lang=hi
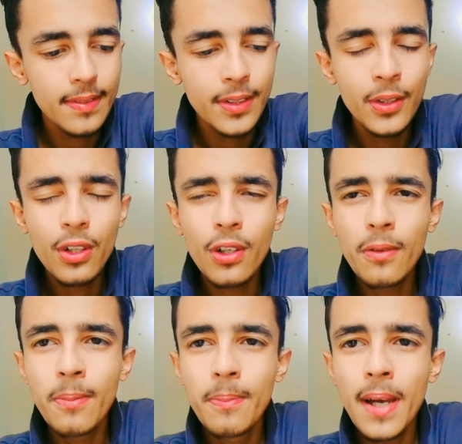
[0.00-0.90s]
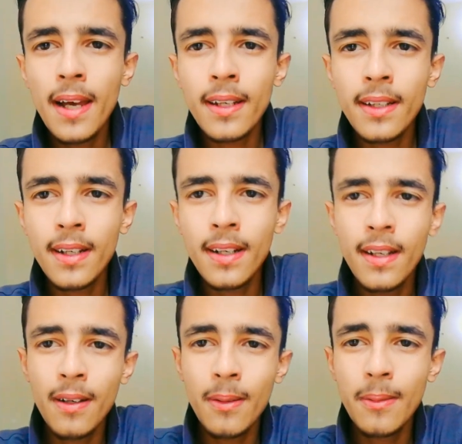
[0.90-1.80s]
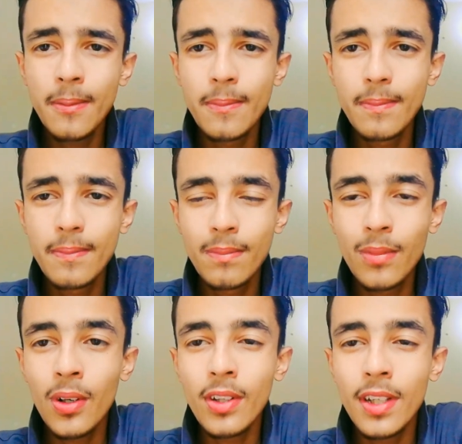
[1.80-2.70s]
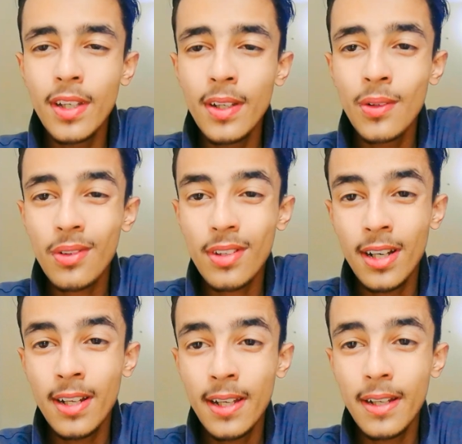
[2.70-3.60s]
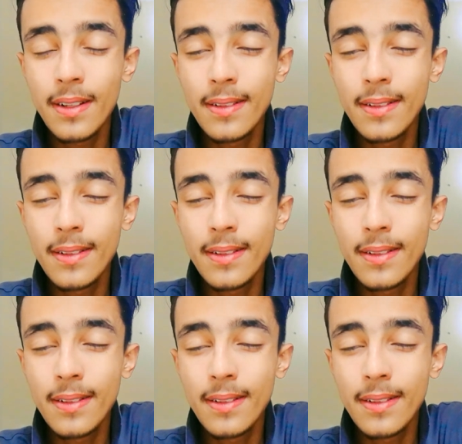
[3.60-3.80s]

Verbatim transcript: यूट्यूब बैन करना बहुत ही नुकसान है